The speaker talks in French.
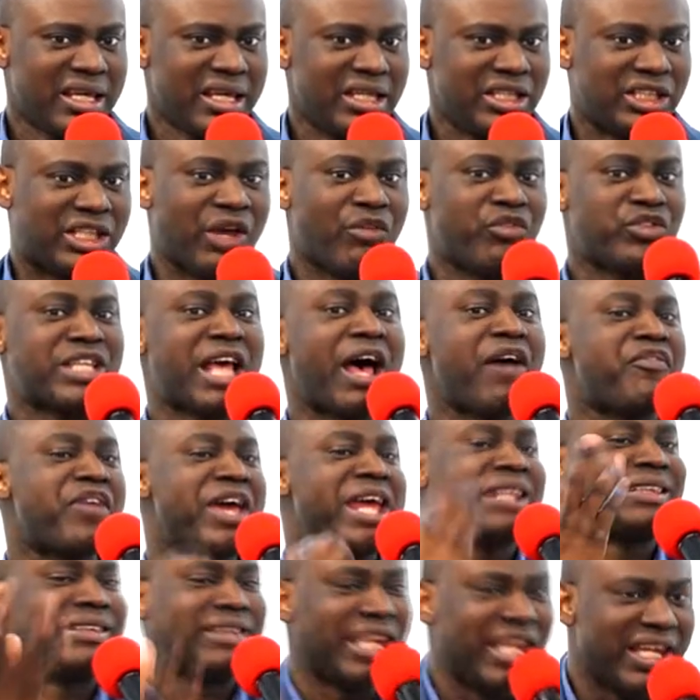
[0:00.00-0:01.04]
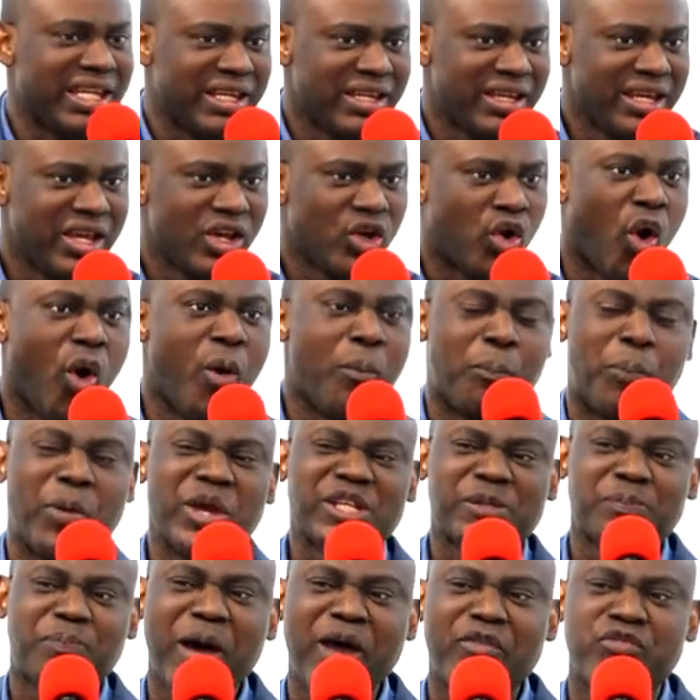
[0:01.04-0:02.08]
Je vous avertis qu'on ne
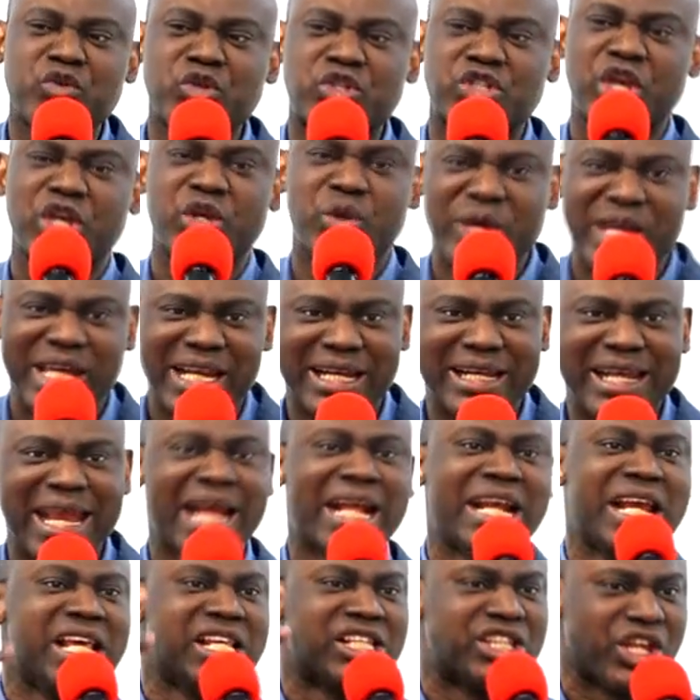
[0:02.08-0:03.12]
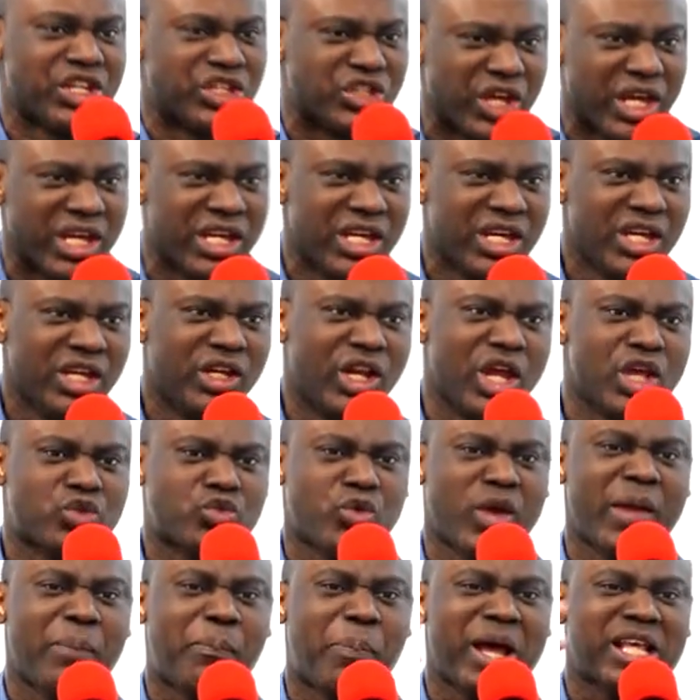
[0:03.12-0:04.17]
puisse pas vous séduire. L'église de Dieu, ne
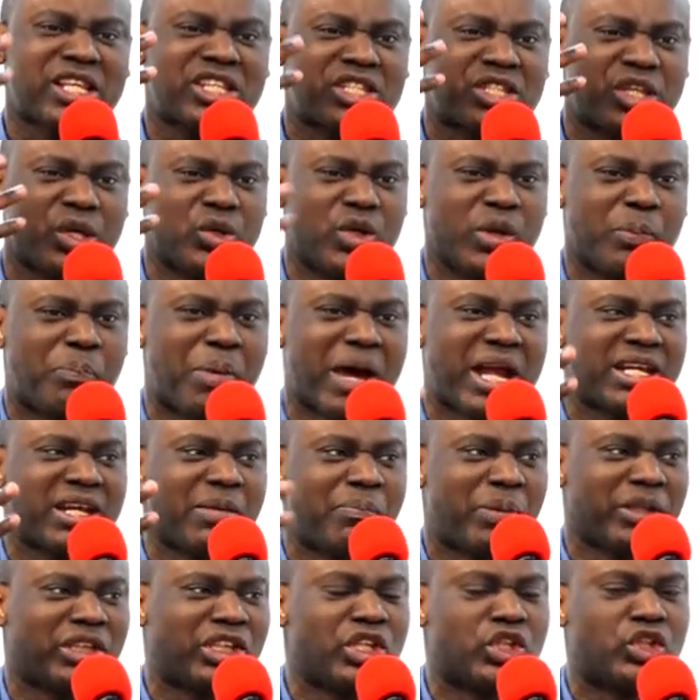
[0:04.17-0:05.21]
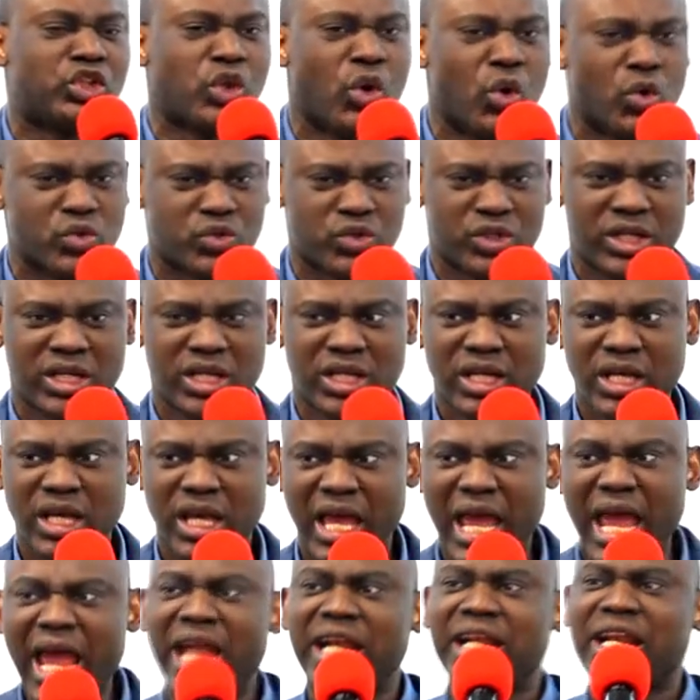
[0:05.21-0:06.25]
soyez pas séduit par des petites choses.
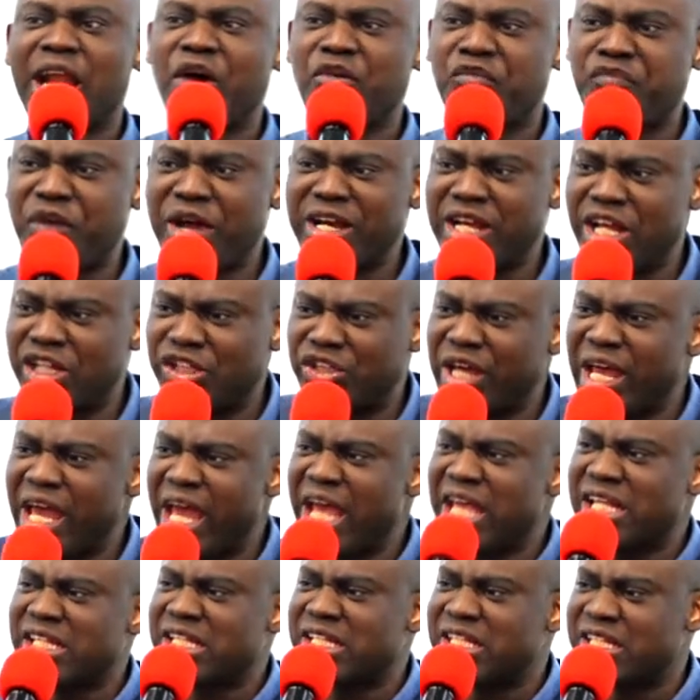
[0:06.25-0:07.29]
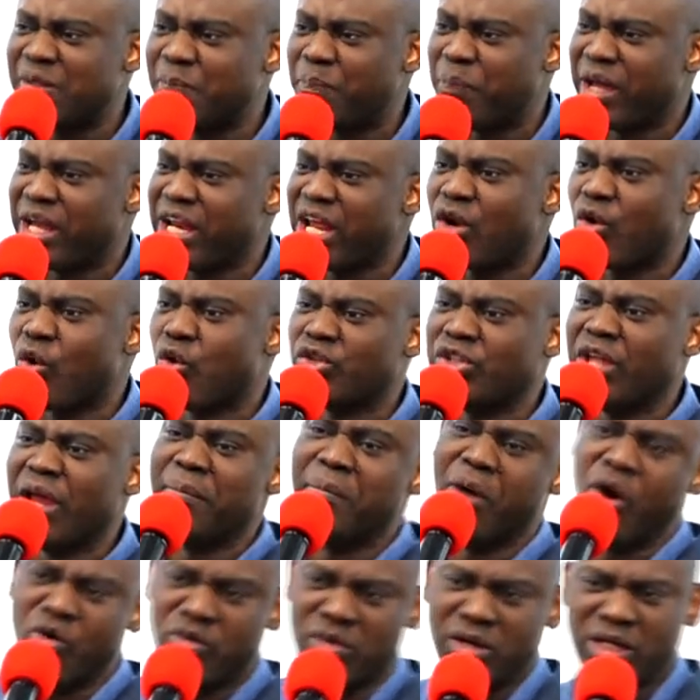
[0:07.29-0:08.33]
Un enfant de Dieu est supérieur aux
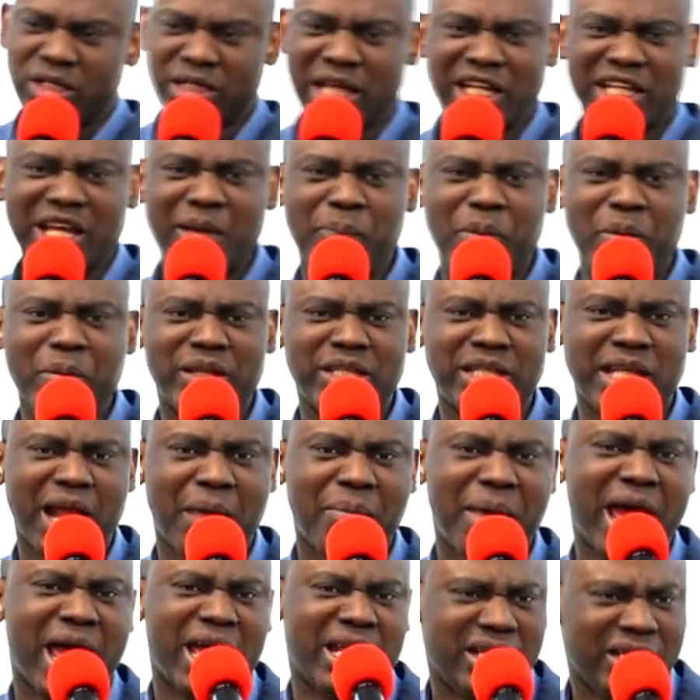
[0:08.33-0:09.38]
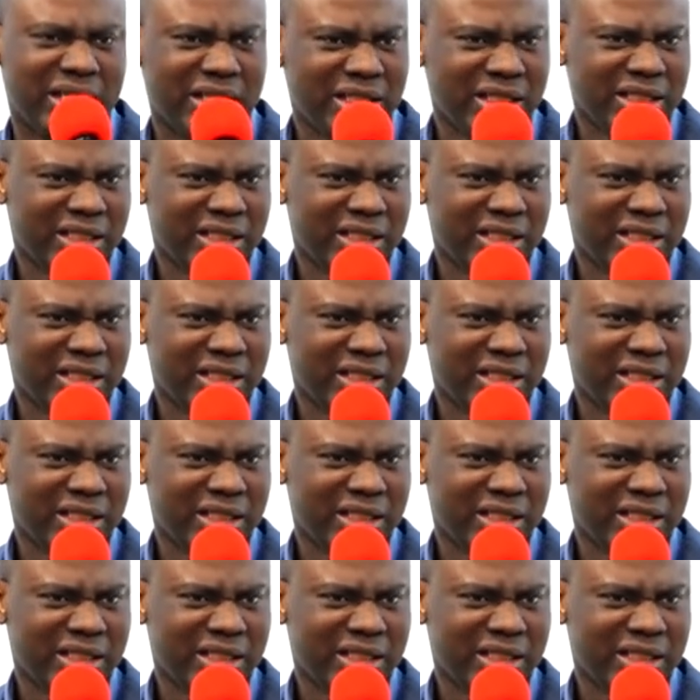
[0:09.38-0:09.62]
démons. Quelqu'un peut me dire Amen.